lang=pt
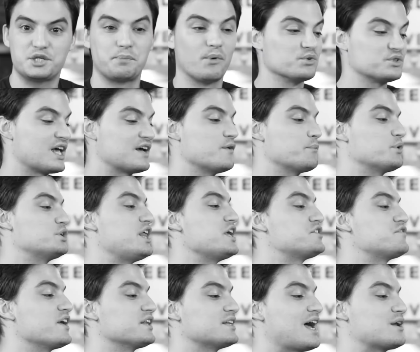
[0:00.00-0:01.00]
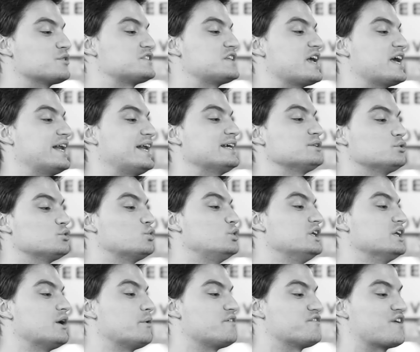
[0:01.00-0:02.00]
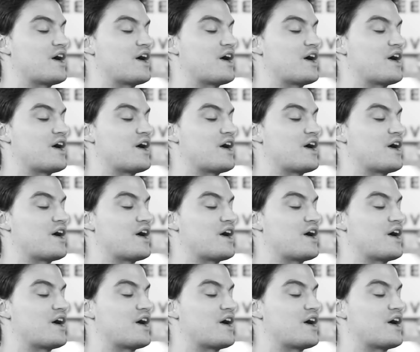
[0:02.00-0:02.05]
Responsável por desvendar o segredo do gurilão